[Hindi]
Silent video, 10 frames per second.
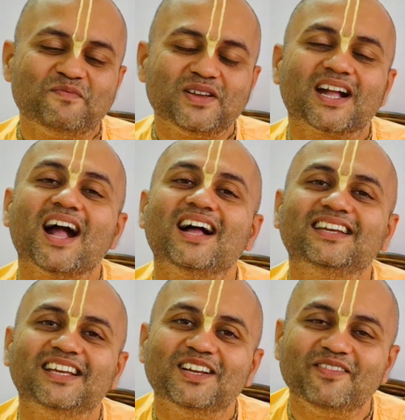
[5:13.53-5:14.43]
अमृता
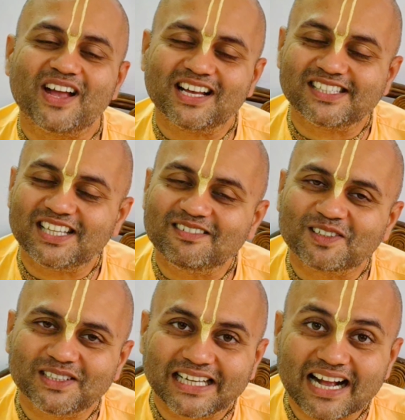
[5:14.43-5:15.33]
ने न्यादेव
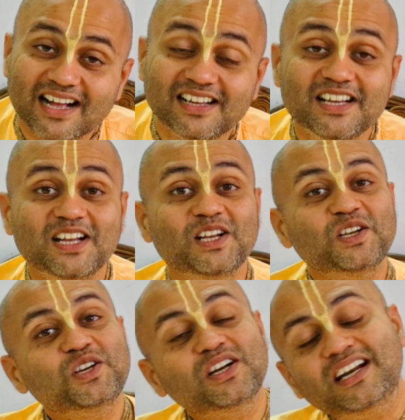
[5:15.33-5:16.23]
को देखा
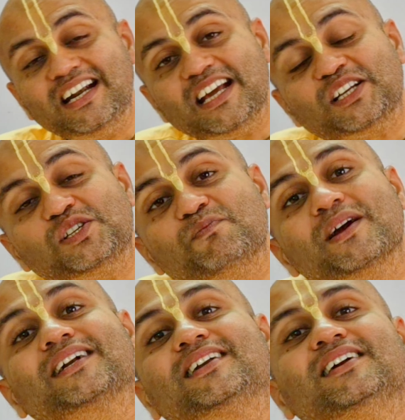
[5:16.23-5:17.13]
शी
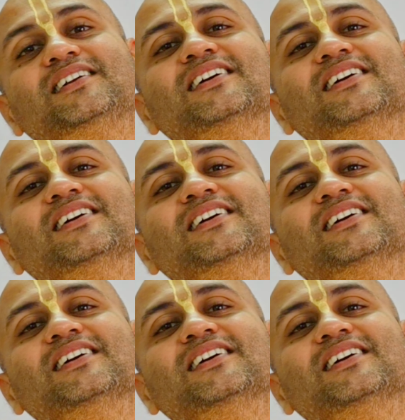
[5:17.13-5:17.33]
एक्सपेक्टेड